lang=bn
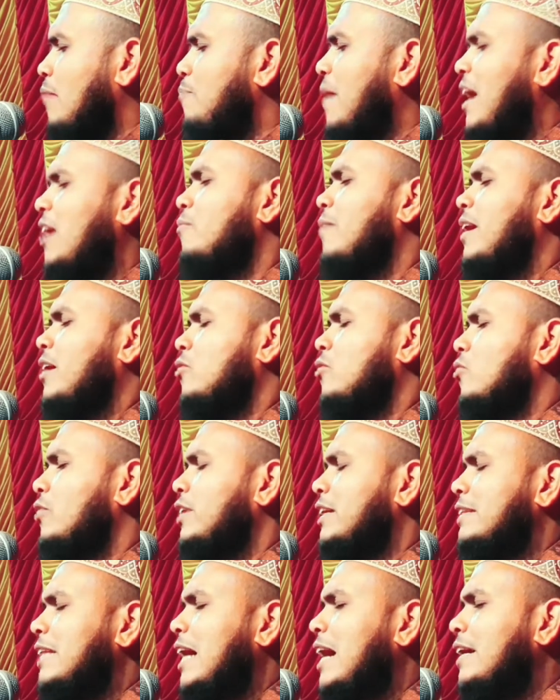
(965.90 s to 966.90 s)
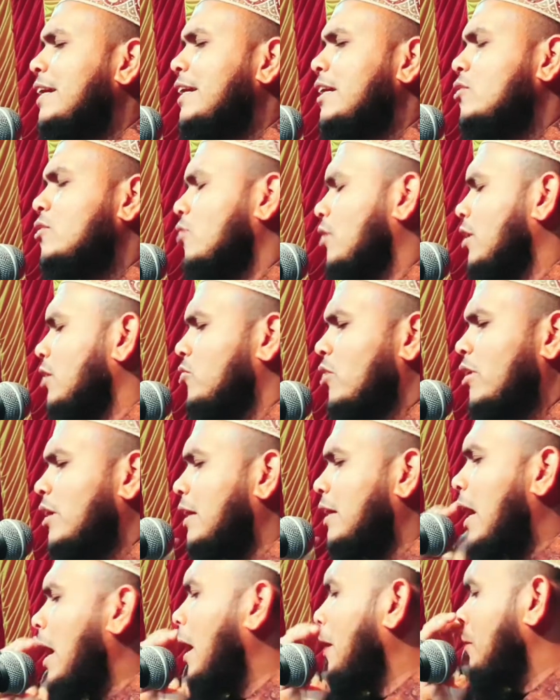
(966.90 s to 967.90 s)
বারবার করে তাঁকিক করা
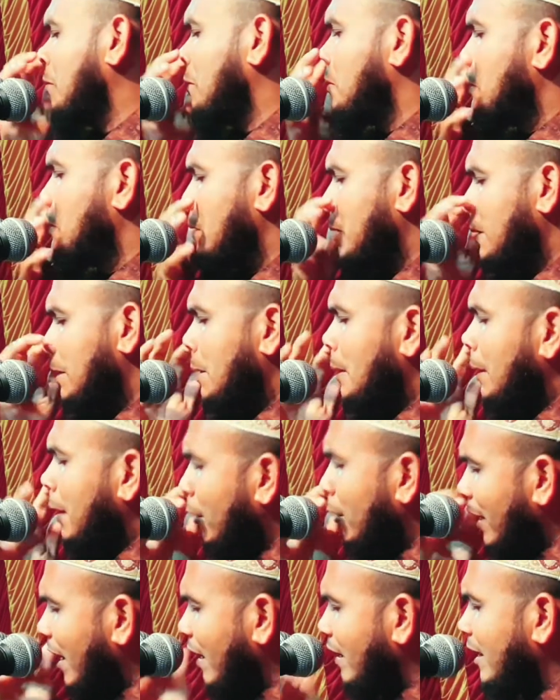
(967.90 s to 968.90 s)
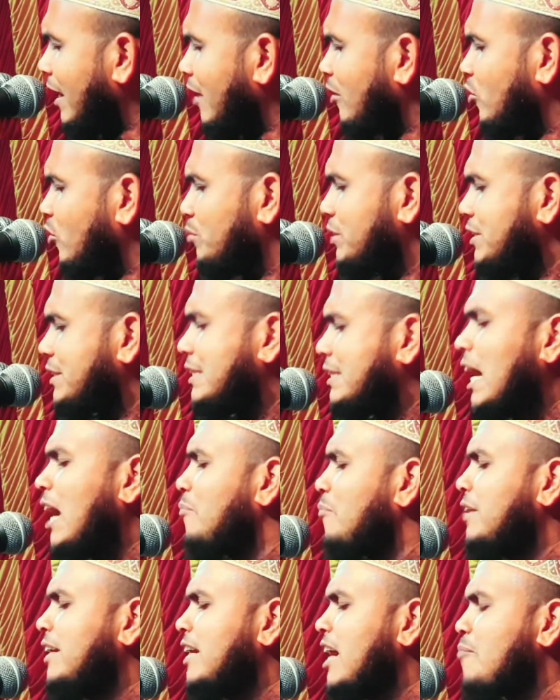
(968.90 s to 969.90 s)
দরকার কারণ আল্লাহ নবী
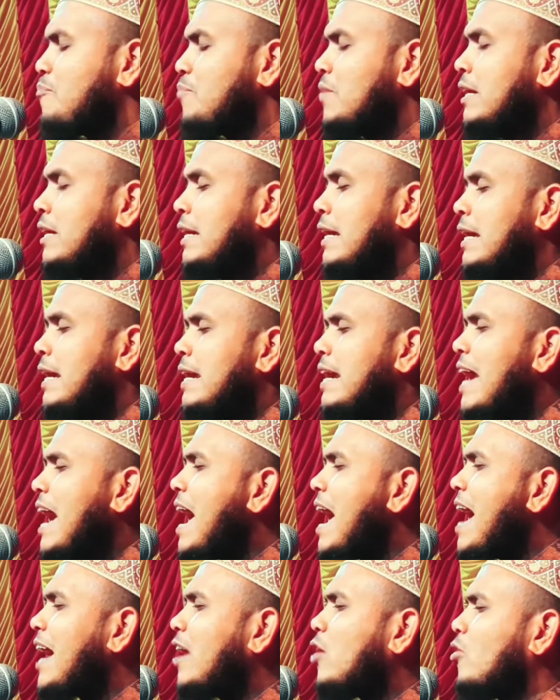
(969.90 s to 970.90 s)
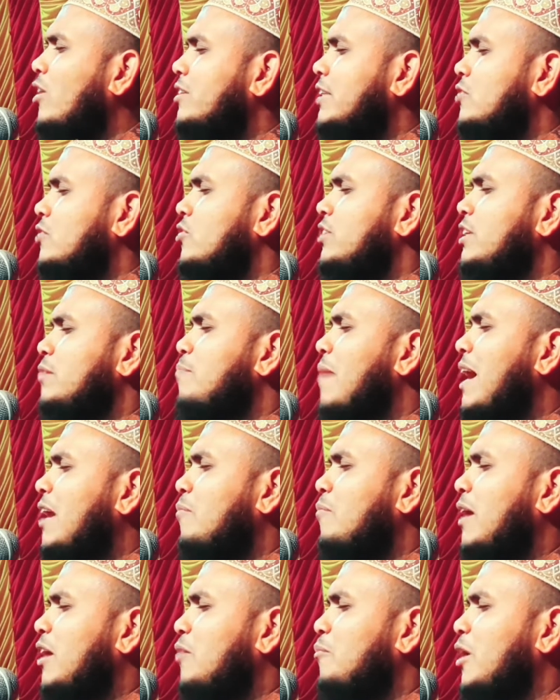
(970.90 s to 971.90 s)
সাহাবিনা এক কথা যদি
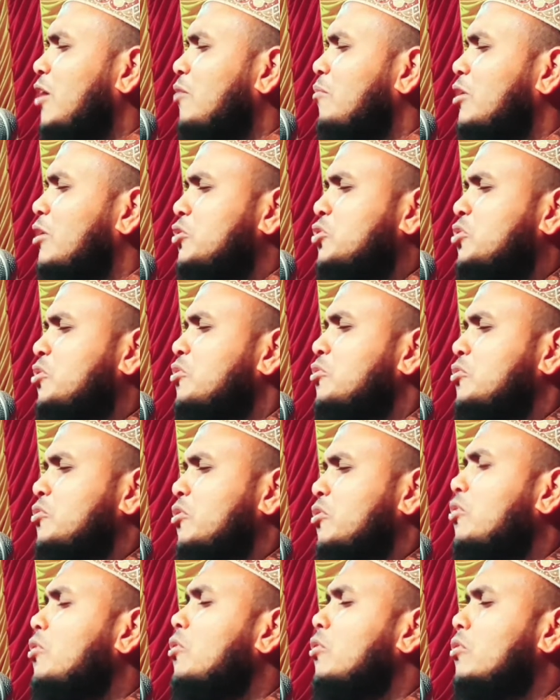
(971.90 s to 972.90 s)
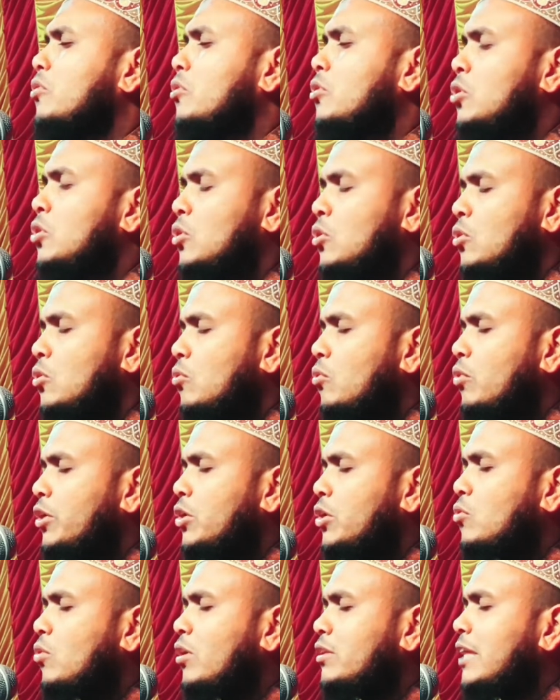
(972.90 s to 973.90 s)
বারবার বারবার শুনতো ওই
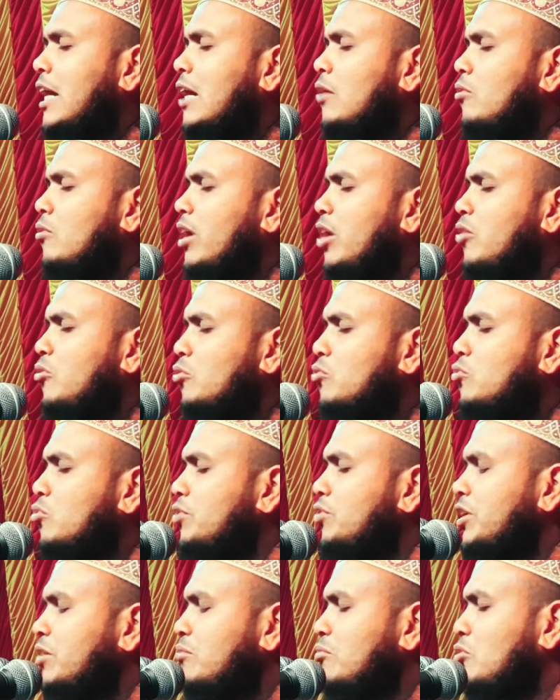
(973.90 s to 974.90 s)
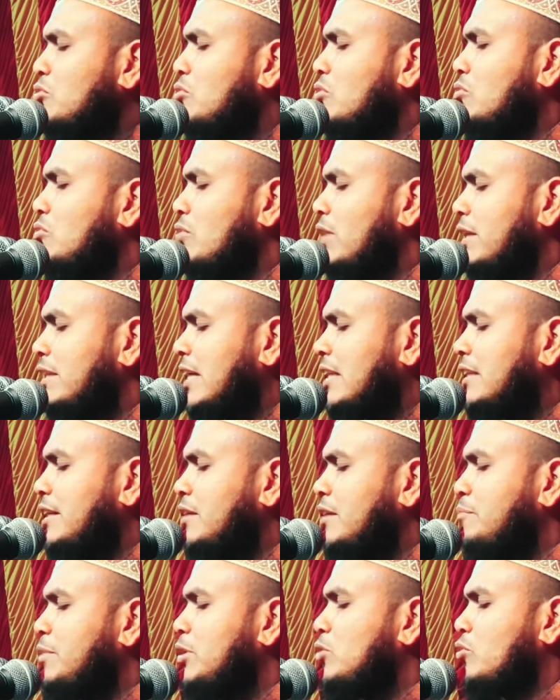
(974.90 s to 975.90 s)
কথাগুলা নতুনের মতো করে তাদের
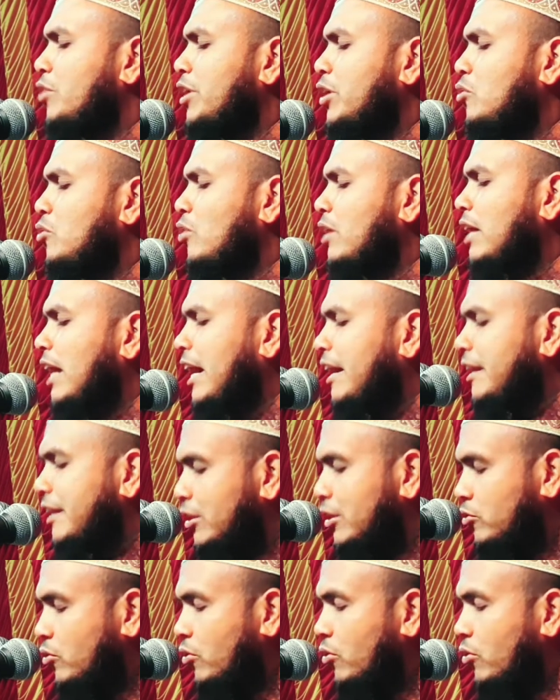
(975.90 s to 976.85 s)
ভিতরে ঢুকায় নিত